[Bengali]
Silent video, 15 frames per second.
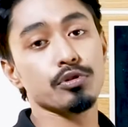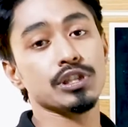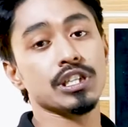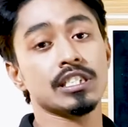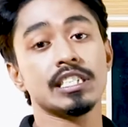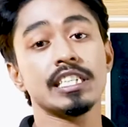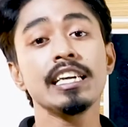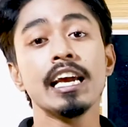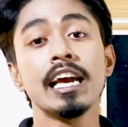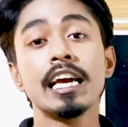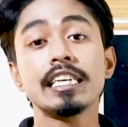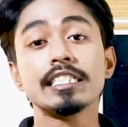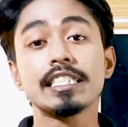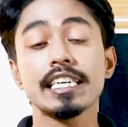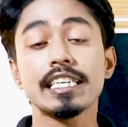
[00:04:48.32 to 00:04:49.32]
পড়ে এসেছি
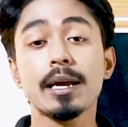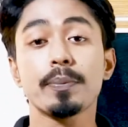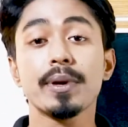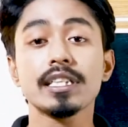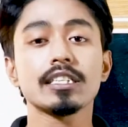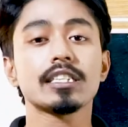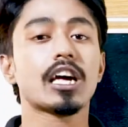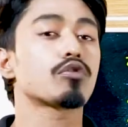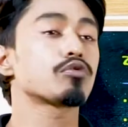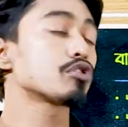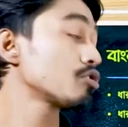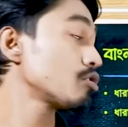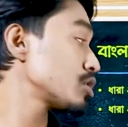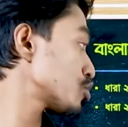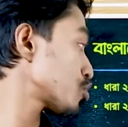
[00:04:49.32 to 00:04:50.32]
সেটা পেতে তার কোনো
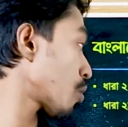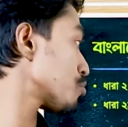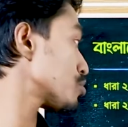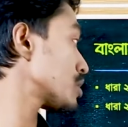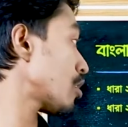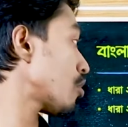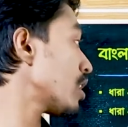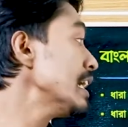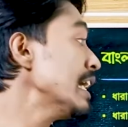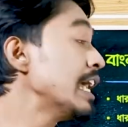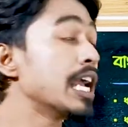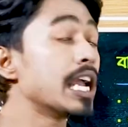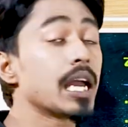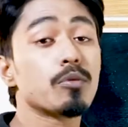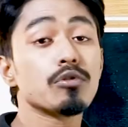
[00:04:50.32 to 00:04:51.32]
ধরনের সমস্যা হয়
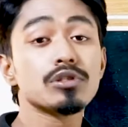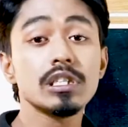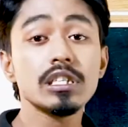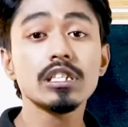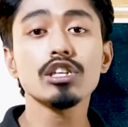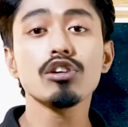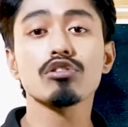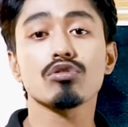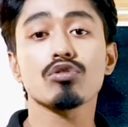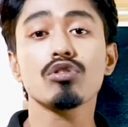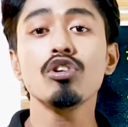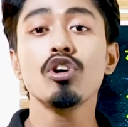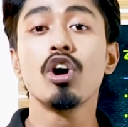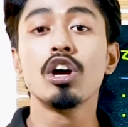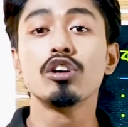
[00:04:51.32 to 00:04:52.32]
এবং তৃতীয়ত
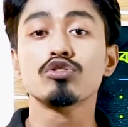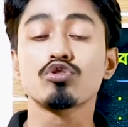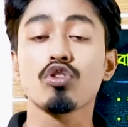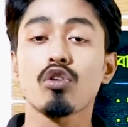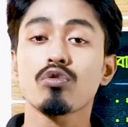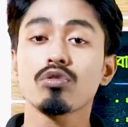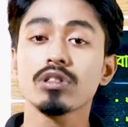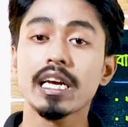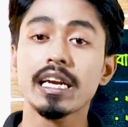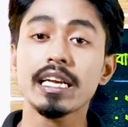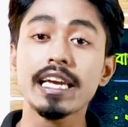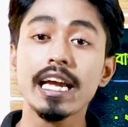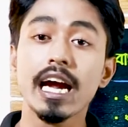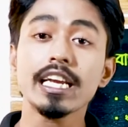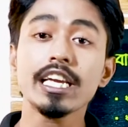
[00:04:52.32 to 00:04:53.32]
যখন তার
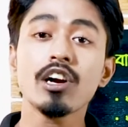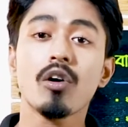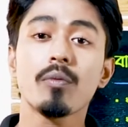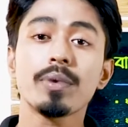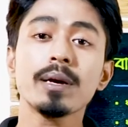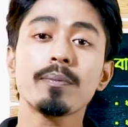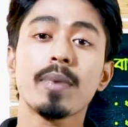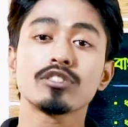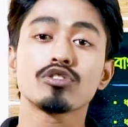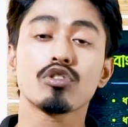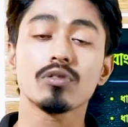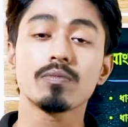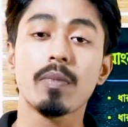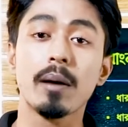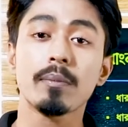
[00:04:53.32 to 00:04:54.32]
হিয়ারিং হবে বা
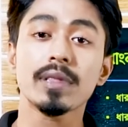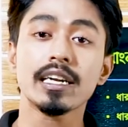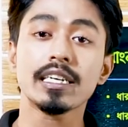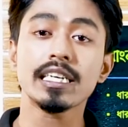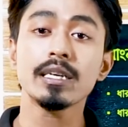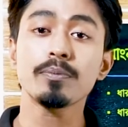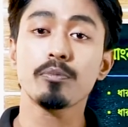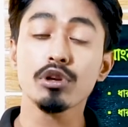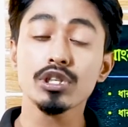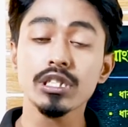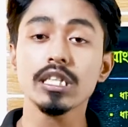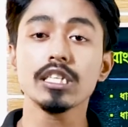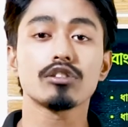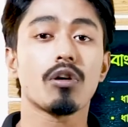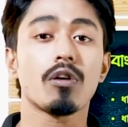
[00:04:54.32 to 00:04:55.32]
যখন মামলাটি
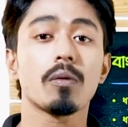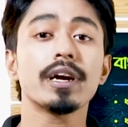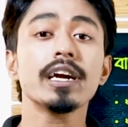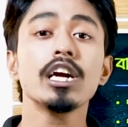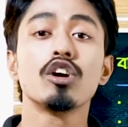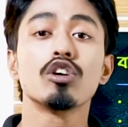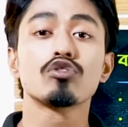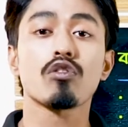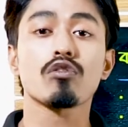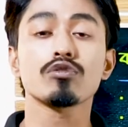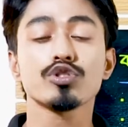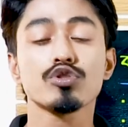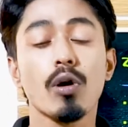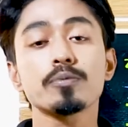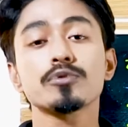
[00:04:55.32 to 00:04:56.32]
পরিচালিত হবে তখন
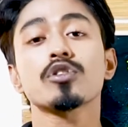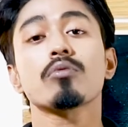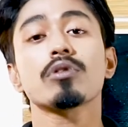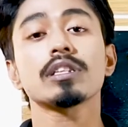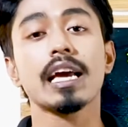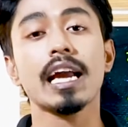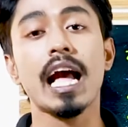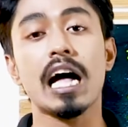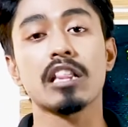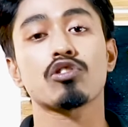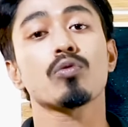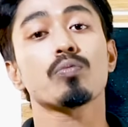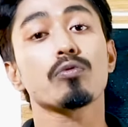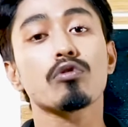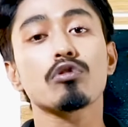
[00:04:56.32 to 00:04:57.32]
সবসময় তাকে
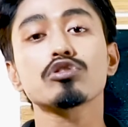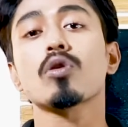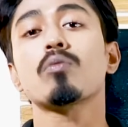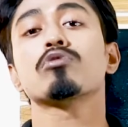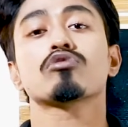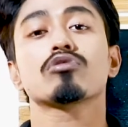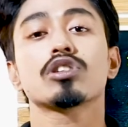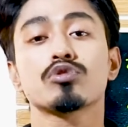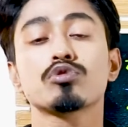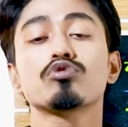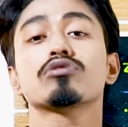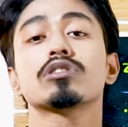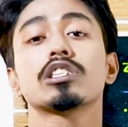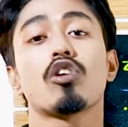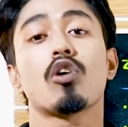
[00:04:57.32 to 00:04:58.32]
আত্মপক্ষ সমর্থনের
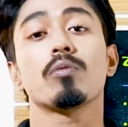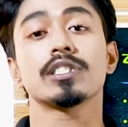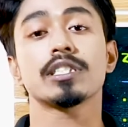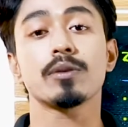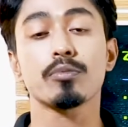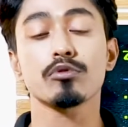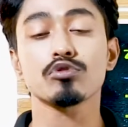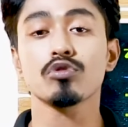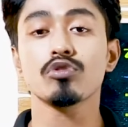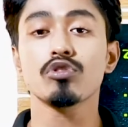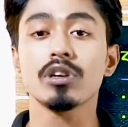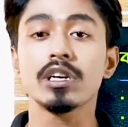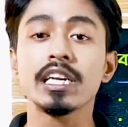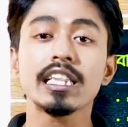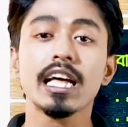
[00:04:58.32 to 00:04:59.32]
সুযোগ দিতে হবে সে প্রচন্ড
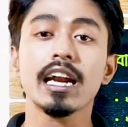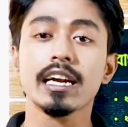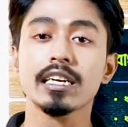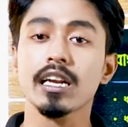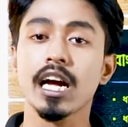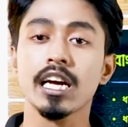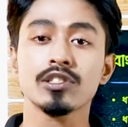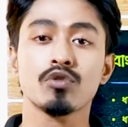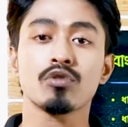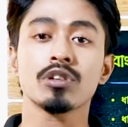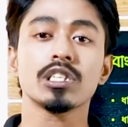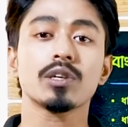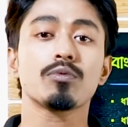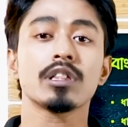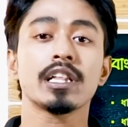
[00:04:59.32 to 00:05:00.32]
ঘৃণার একটা কাজ
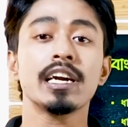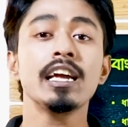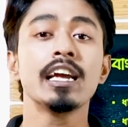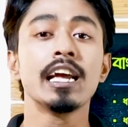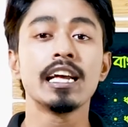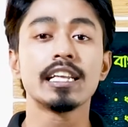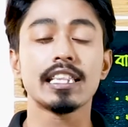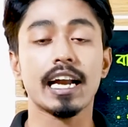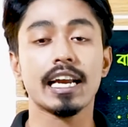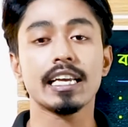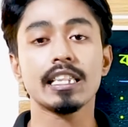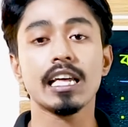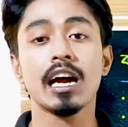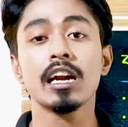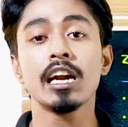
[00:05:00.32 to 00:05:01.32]
করেছে বলে তাকে
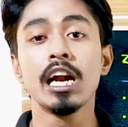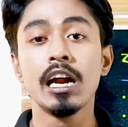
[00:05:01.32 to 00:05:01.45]
তার